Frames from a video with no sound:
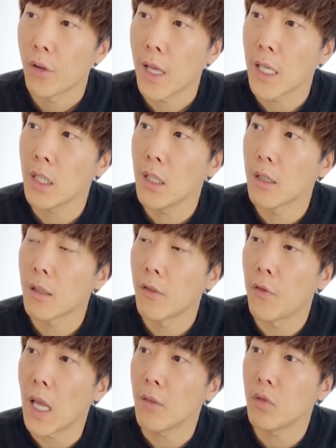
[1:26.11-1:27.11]
사실
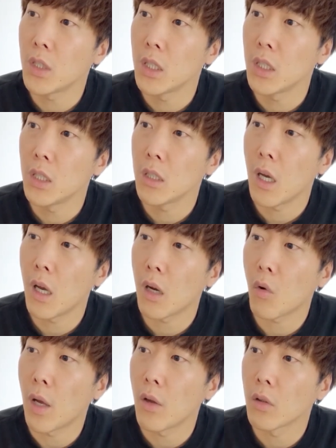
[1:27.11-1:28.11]
5G가
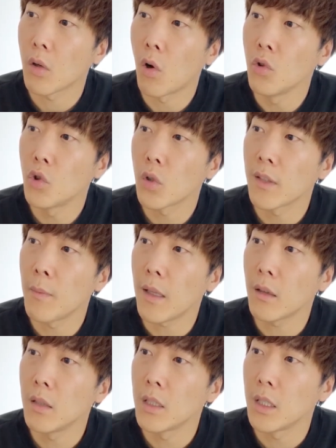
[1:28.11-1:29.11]
그 과연 건축
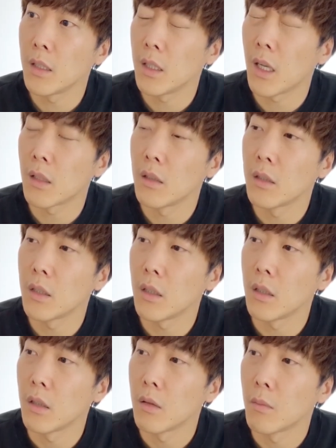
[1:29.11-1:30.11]
스마트
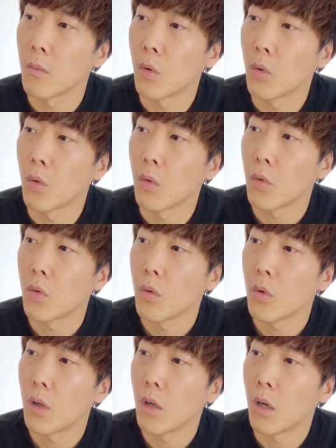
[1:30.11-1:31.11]
시티라든지 뭐
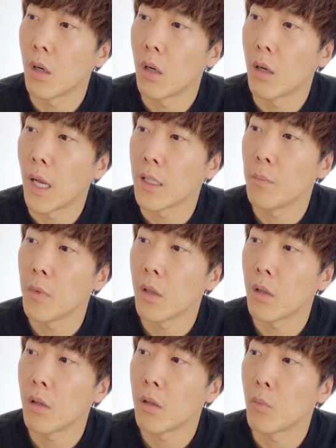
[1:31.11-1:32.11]
아,
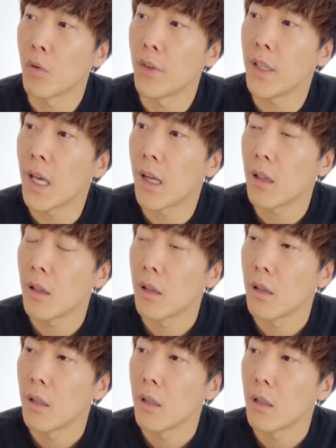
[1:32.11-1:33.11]
니면뭐 VR
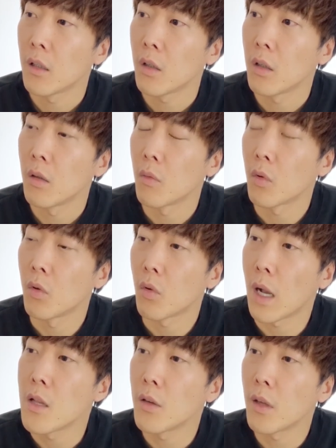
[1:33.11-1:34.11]
뭐
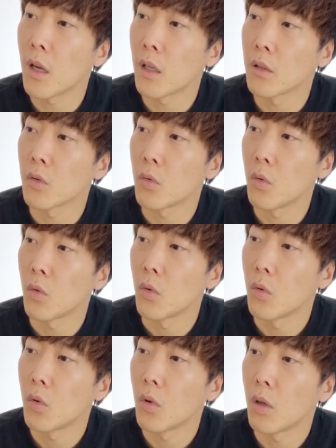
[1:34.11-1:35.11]
관련돼 가지고
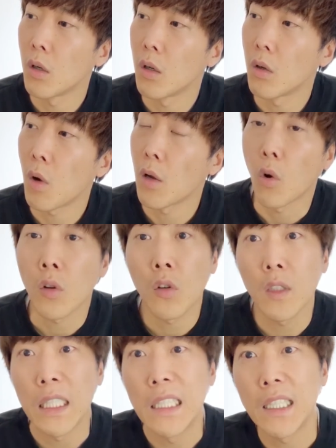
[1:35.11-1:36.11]
아, 과연
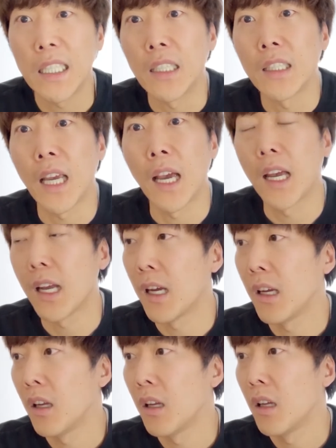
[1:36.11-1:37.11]
어떤 이득이 있냐.